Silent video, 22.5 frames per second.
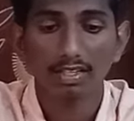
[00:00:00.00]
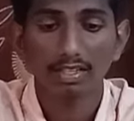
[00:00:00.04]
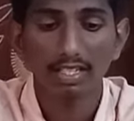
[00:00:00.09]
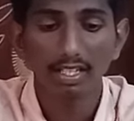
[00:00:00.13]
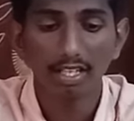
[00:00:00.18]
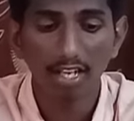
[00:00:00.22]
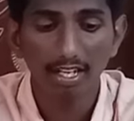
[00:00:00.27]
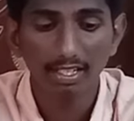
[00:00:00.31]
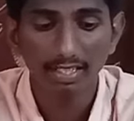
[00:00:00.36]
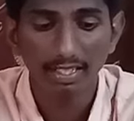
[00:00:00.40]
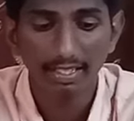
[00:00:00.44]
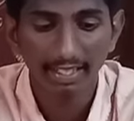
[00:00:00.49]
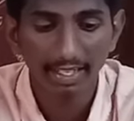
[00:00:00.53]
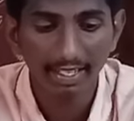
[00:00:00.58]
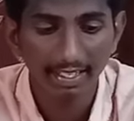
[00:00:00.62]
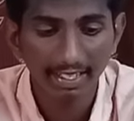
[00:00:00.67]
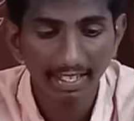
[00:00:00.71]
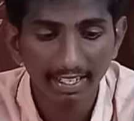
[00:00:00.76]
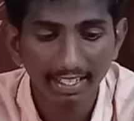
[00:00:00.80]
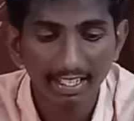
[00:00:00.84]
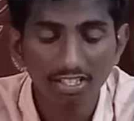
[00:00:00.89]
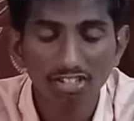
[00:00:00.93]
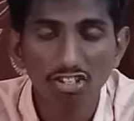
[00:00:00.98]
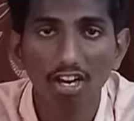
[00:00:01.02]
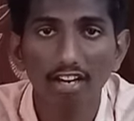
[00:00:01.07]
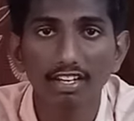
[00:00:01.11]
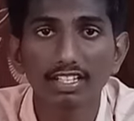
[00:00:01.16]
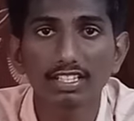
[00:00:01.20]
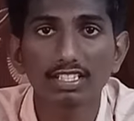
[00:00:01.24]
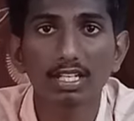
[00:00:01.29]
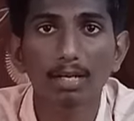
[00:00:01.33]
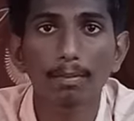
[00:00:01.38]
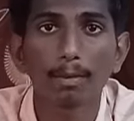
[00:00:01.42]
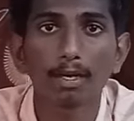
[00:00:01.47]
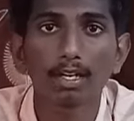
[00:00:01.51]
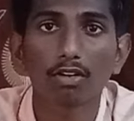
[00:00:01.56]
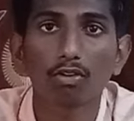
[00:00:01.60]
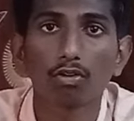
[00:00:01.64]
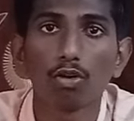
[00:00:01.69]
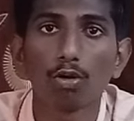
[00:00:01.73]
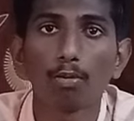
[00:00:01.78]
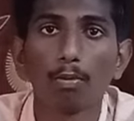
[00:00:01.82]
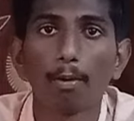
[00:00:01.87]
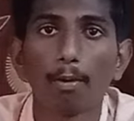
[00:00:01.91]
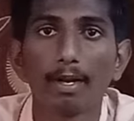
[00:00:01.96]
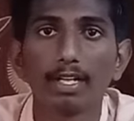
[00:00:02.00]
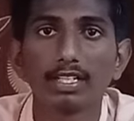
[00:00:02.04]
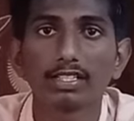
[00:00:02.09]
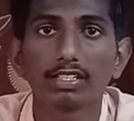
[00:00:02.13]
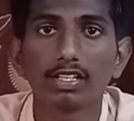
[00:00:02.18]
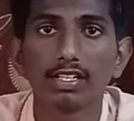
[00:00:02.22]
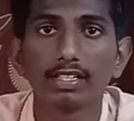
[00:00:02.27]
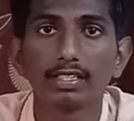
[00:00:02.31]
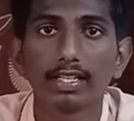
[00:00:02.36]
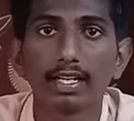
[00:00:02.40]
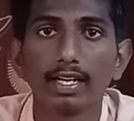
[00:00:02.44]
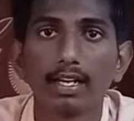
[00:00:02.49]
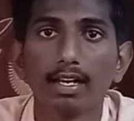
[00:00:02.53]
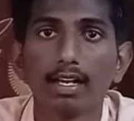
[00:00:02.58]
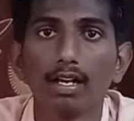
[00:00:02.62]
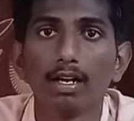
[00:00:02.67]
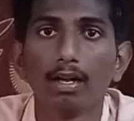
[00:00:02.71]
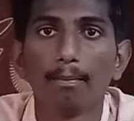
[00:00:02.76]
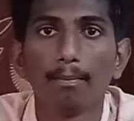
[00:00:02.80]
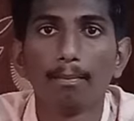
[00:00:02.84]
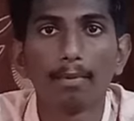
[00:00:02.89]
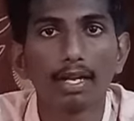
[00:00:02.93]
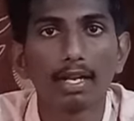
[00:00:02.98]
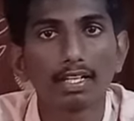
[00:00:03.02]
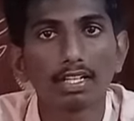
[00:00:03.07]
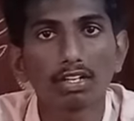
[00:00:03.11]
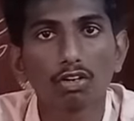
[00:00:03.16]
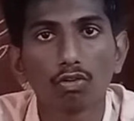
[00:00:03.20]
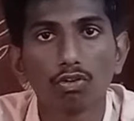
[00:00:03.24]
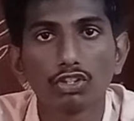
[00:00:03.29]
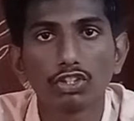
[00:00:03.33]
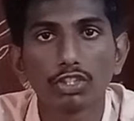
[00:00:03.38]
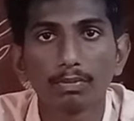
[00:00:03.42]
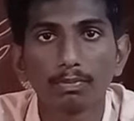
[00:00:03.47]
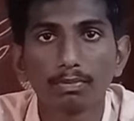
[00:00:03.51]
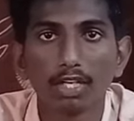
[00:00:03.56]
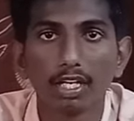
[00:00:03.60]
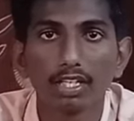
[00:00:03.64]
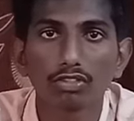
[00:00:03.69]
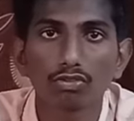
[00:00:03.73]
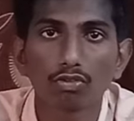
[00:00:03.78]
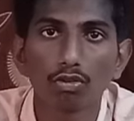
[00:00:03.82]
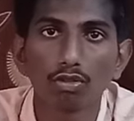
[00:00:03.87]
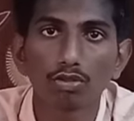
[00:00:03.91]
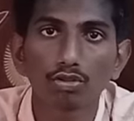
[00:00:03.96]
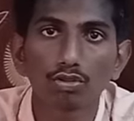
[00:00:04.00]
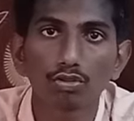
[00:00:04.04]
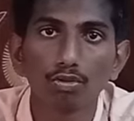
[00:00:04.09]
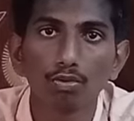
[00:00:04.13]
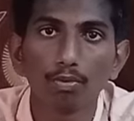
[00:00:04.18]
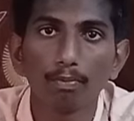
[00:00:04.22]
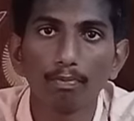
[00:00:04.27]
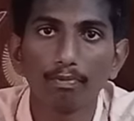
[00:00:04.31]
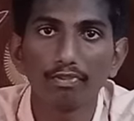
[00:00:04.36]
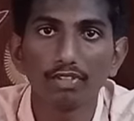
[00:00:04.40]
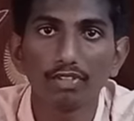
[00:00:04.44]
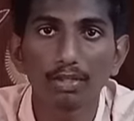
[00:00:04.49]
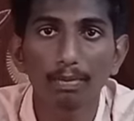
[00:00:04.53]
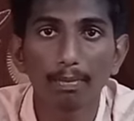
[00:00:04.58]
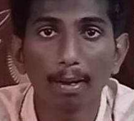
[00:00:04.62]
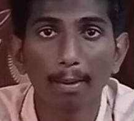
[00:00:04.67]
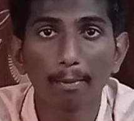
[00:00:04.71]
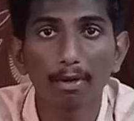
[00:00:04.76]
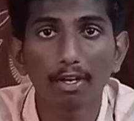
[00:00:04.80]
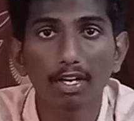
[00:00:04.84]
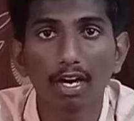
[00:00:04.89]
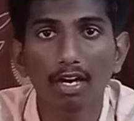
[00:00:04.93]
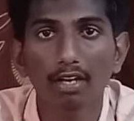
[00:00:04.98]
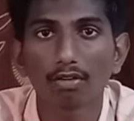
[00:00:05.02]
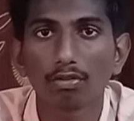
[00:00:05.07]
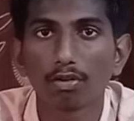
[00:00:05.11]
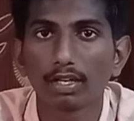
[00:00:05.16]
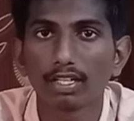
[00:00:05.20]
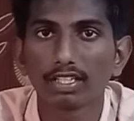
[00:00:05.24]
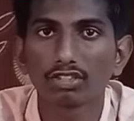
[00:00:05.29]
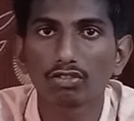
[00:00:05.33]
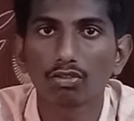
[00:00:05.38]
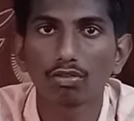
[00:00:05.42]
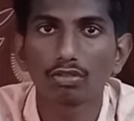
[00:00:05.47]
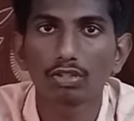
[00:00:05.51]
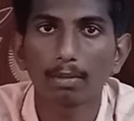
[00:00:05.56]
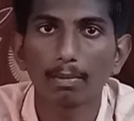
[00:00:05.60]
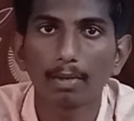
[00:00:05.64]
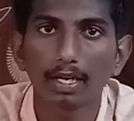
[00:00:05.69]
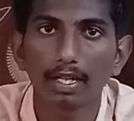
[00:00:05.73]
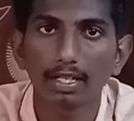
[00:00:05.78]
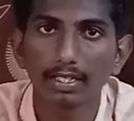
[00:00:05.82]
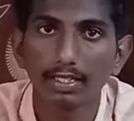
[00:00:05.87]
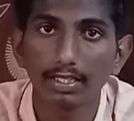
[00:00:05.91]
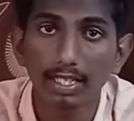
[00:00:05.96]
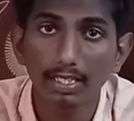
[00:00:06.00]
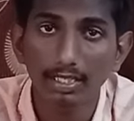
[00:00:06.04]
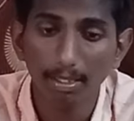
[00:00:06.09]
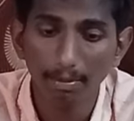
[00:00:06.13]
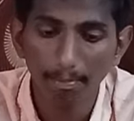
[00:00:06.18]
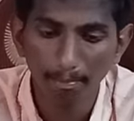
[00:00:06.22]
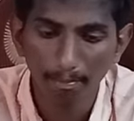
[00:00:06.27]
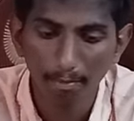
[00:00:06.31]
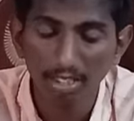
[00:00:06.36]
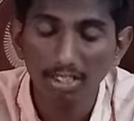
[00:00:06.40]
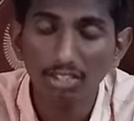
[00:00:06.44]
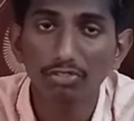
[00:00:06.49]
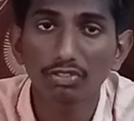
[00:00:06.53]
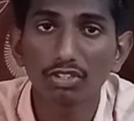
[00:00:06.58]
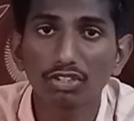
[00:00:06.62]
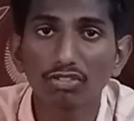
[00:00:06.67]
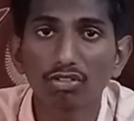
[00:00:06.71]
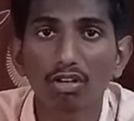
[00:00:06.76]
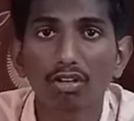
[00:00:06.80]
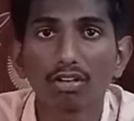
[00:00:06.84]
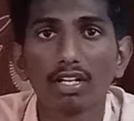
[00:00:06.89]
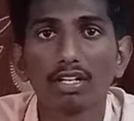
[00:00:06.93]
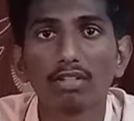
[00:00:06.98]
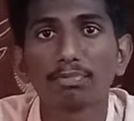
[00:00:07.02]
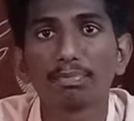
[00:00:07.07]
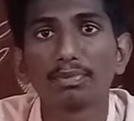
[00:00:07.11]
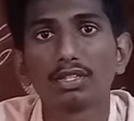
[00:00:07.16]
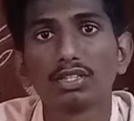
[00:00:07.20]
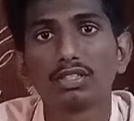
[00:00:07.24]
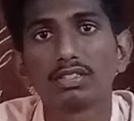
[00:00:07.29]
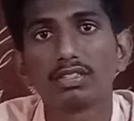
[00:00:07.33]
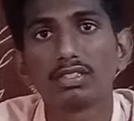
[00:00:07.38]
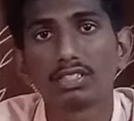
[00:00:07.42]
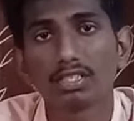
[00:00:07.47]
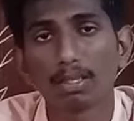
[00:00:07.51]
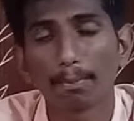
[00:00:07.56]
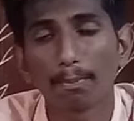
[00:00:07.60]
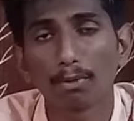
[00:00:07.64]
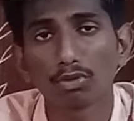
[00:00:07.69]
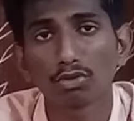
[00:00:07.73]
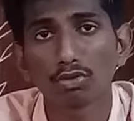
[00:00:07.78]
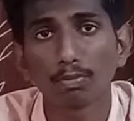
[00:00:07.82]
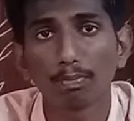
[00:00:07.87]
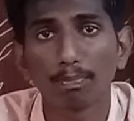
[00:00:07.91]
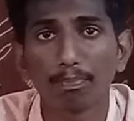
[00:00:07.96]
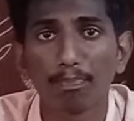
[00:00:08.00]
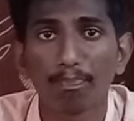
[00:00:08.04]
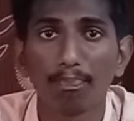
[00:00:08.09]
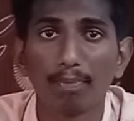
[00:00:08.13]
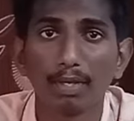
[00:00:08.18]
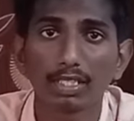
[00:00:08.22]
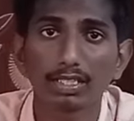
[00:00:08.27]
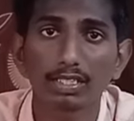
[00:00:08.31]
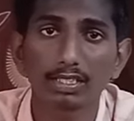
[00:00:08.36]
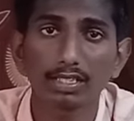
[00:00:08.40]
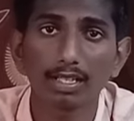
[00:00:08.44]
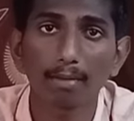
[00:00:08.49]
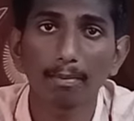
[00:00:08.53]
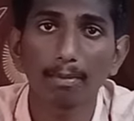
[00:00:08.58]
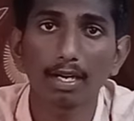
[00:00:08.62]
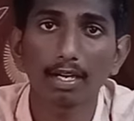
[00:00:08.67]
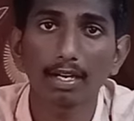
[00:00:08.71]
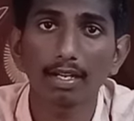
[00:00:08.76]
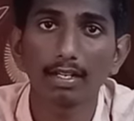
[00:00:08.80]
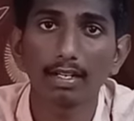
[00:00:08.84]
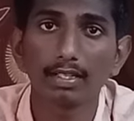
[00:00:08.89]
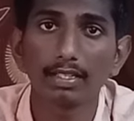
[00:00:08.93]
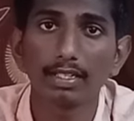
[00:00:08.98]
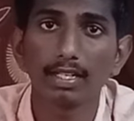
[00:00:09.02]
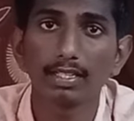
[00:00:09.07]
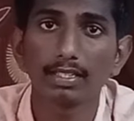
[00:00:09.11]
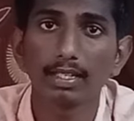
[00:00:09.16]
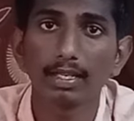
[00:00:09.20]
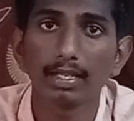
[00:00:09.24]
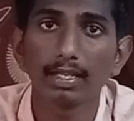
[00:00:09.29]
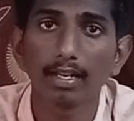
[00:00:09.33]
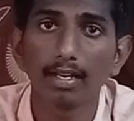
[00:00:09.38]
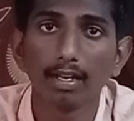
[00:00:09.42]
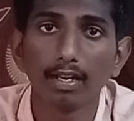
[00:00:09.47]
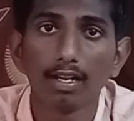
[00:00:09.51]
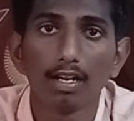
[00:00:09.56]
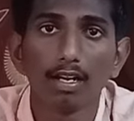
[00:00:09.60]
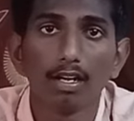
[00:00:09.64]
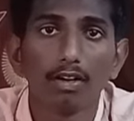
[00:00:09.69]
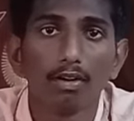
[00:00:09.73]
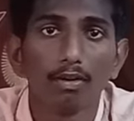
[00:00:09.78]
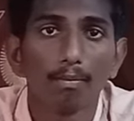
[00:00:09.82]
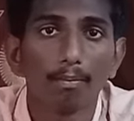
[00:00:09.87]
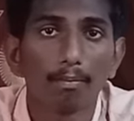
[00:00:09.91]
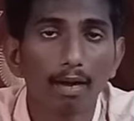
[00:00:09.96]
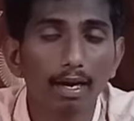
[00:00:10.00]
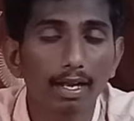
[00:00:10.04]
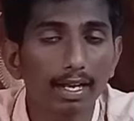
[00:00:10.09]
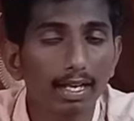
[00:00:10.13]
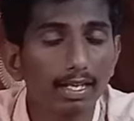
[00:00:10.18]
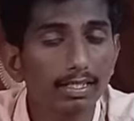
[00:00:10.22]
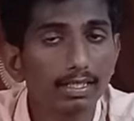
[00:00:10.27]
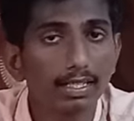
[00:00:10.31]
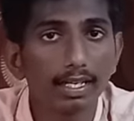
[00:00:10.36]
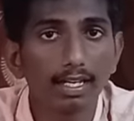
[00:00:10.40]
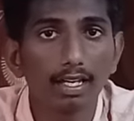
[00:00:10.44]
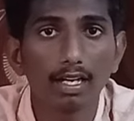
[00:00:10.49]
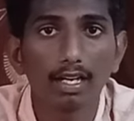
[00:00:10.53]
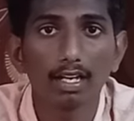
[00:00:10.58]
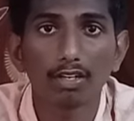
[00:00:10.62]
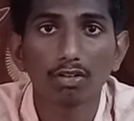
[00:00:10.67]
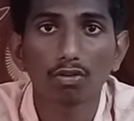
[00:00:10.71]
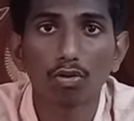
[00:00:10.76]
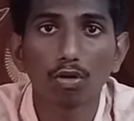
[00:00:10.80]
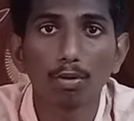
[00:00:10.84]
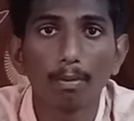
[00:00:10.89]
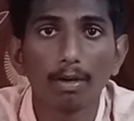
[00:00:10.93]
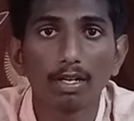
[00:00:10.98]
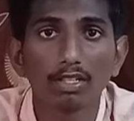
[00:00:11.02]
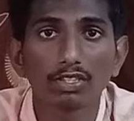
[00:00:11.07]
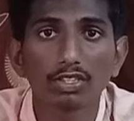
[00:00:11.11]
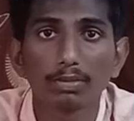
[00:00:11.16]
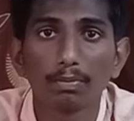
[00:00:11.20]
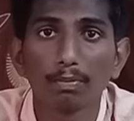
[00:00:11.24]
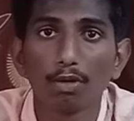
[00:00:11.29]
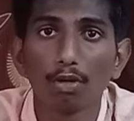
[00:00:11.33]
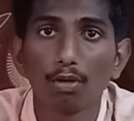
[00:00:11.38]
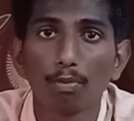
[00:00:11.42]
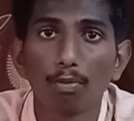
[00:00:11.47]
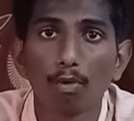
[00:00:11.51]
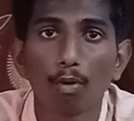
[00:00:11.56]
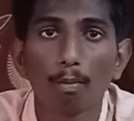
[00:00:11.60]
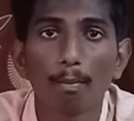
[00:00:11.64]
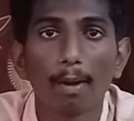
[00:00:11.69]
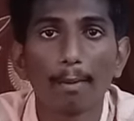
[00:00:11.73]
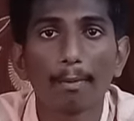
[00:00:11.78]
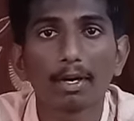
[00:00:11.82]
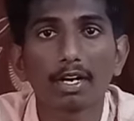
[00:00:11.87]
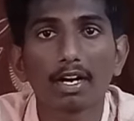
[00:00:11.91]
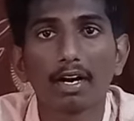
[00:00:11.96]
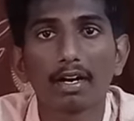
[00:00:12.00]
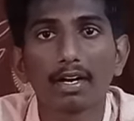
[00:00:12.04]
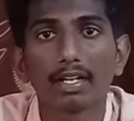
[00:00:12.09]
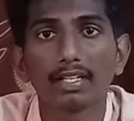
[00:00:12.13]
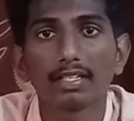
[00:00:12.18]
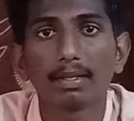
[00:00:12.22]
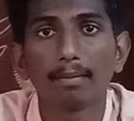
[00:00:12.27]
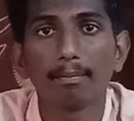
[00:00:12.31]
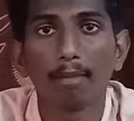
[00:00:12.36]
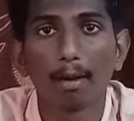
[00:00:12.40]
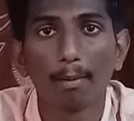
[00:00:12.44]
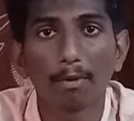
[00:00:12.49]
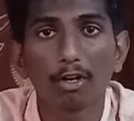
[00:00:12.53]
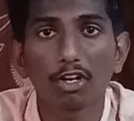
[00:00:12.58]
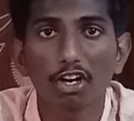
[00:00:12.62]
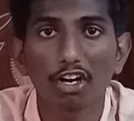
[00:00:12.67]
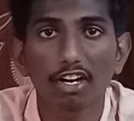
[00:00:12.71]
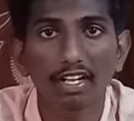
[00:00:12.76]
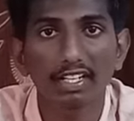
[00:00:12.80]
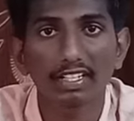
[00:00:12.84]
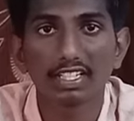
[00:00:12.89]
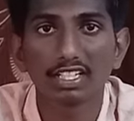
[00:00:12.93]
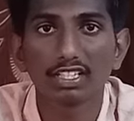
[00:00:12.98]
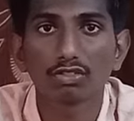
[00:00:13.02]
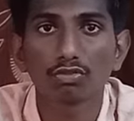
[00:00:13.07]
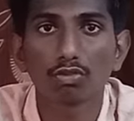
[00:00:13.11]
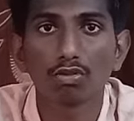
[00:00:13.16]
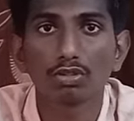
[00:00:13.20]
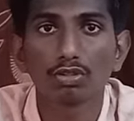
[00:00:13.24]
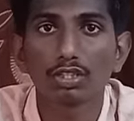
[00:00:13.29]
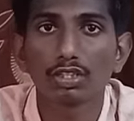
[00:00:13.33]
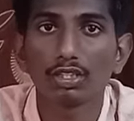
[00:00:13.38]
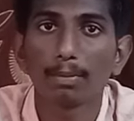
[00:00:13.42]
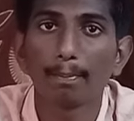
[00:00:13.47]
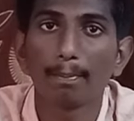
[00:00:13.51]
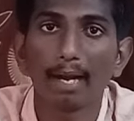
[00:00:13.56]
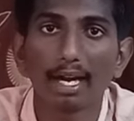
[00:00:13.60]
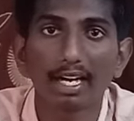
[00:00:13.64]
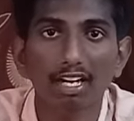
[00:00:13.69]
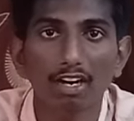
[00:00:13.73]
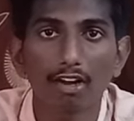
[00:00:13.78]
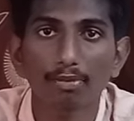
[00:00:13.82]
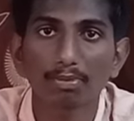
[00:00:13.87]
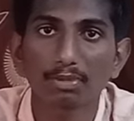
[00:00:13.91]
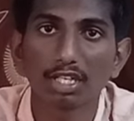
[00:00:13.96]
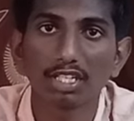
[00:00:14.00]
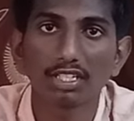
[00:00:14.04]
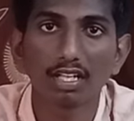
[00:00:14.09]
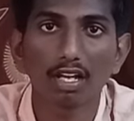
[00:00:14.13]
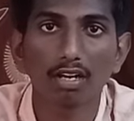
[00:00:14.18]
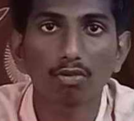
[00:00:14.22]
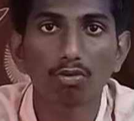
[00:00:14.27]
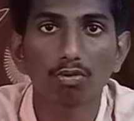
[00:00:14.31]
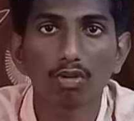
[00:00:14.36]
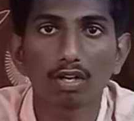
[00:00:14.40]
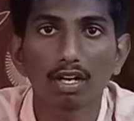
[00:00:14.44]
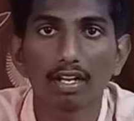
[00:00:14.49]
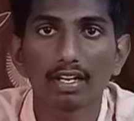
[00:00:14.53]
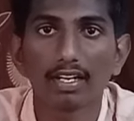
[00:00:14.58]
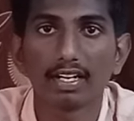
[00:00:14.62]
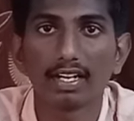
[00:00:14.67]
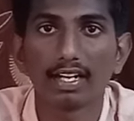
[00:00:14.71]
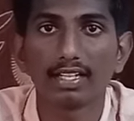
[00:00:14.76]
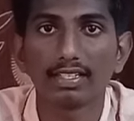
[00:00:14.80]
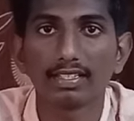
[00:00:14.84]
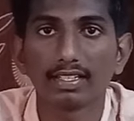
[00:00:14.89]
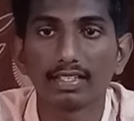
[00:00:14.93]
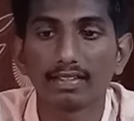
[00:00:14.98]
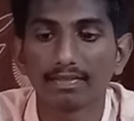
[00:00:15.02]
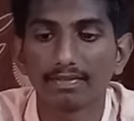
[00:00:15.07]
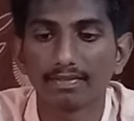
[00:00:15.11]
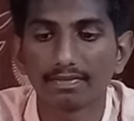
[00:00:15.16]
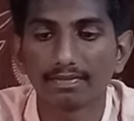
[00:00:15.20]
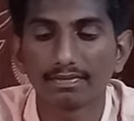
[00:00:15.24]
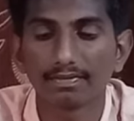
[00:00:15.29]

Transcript: దీనిలో అయితే డెడికేటెడ్ స్లాట్ ఇచ్చనమాట రెండు మొబైల్స్లో అయితే మీరైతే రెండు సిమ్లు వేసుకోవచ్చు విత్ మెమరీ కార్డు కూడా వేసుకోవచ్చు అనమాట ఇదైతే మంచి విషయం అని చెప్పవచ్చు బెస్ట్ అనమాట ఇదైతే మనకైతే రెండు సిమ్లు ఒక మెమరీ కార్డు అయితే మెమరీ కార్డు అయితే వేసుకోవచ్చు ఇది బెటర్ ఆప్షన్ అయితే అనుకుంటున్నాను నేనైతే